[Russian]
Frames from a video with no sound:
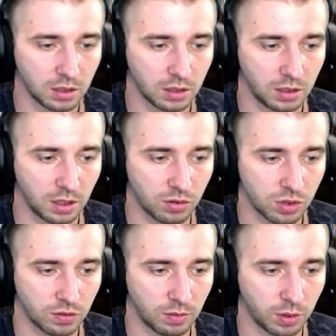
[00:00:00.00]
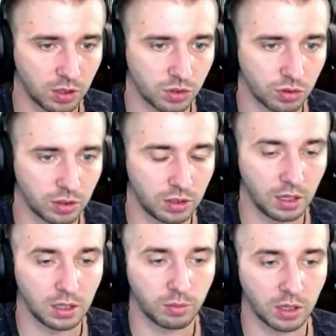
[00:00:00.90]
Я уже вам покажу
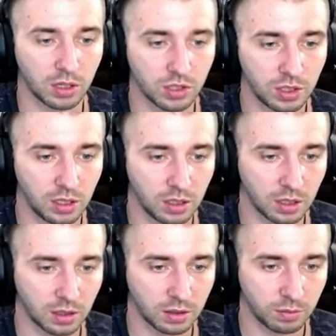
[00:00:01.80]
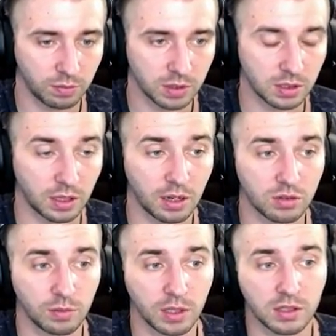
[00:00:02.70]
отдельно прохождение постараюсь
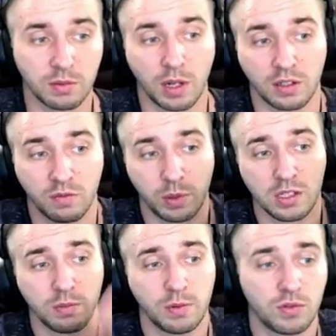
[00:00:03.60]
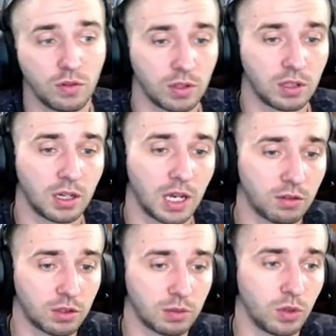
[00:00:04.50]
до максималки. В принципе, все, вот такая
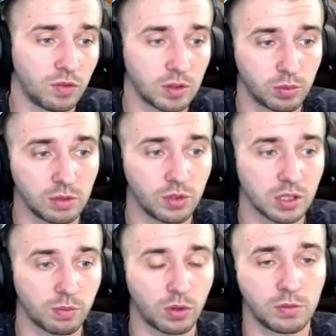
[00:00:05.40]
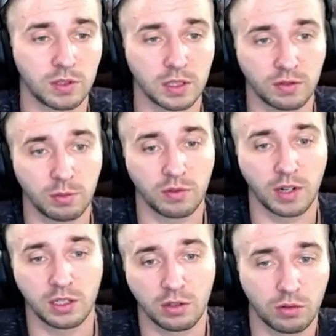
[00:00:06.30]
вот обнова. Будем сейчас пробовать выбивать
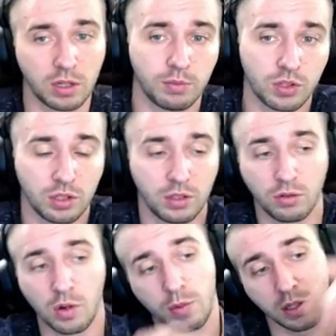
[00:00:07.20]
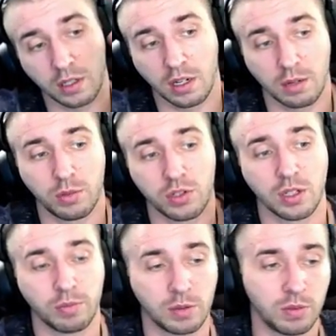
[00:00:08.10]
героя. Пишите комменты, как обычно,
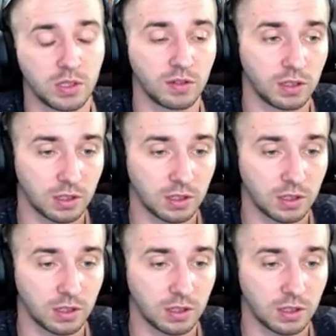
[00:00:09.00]
подписывайтесь.